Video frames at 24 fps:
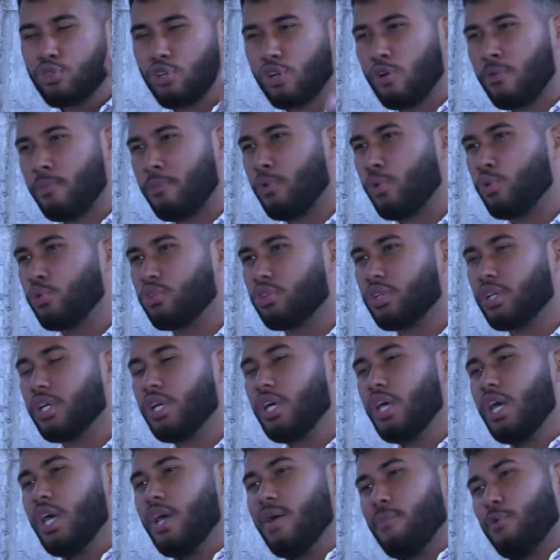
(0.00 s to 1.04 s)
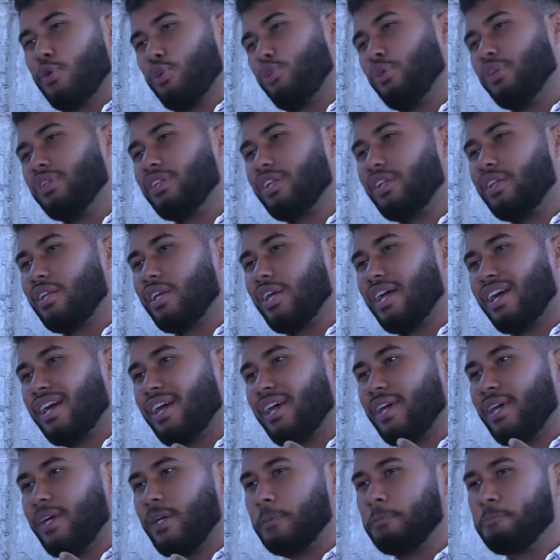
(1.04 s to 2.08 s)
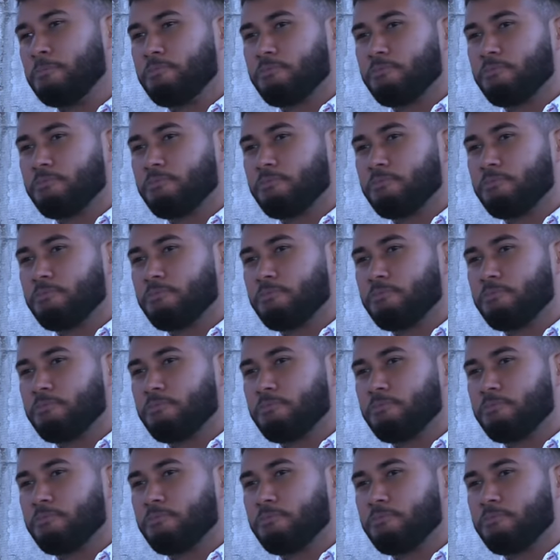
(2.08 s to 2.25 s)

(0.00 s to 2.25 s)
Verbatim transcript: los montes, pues yo entendía que